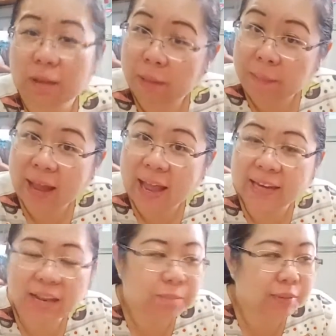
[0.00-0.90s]
nggak apa-apa
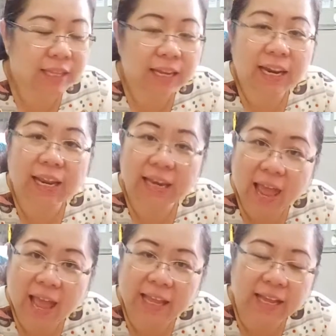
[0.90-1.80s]
kan yang penting kan
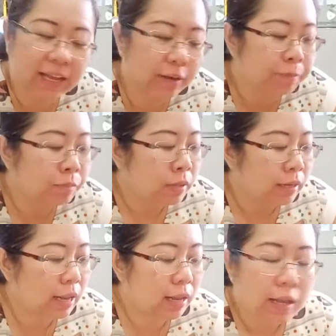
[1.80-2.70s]
enak ya kan
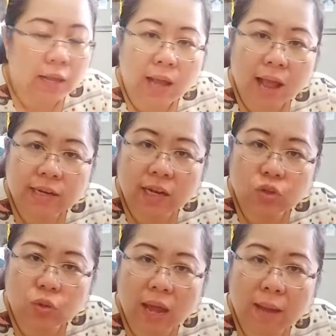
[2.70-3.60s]
nah ada
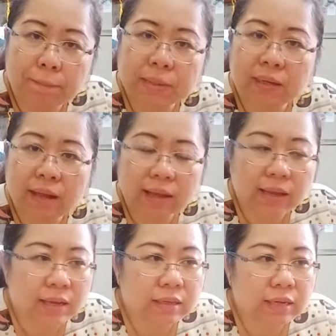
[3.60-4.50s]
juga bika
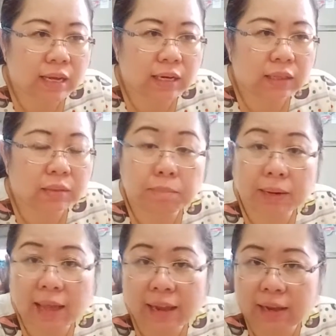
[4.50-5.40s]
yang dari
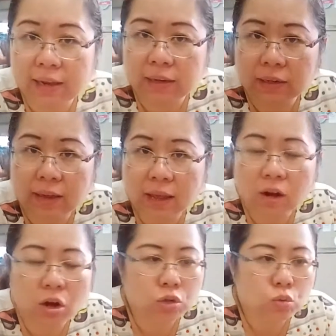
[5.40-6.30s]
tempat lain
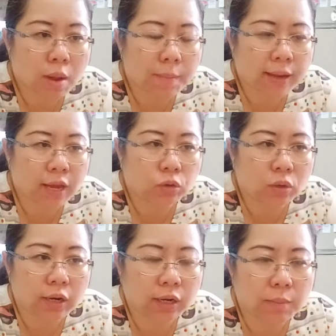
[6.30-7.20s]
ya kalau di Surabaya itu
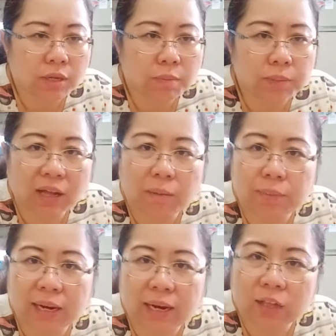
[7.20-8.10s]
ada yang namanya bika
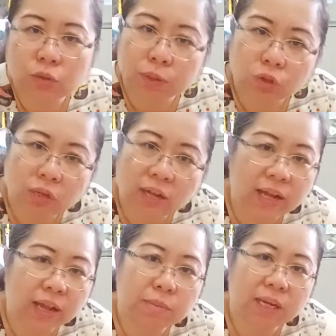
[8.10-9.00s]
peneleh itu bentuknya
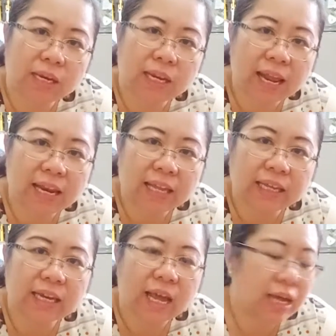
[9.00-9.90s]
nggak kayak begini lain
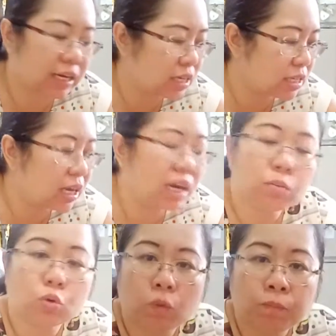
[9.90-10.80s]
lagi dia hari ini saya nggak
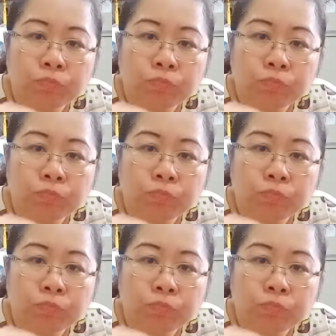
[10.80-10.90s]
nemu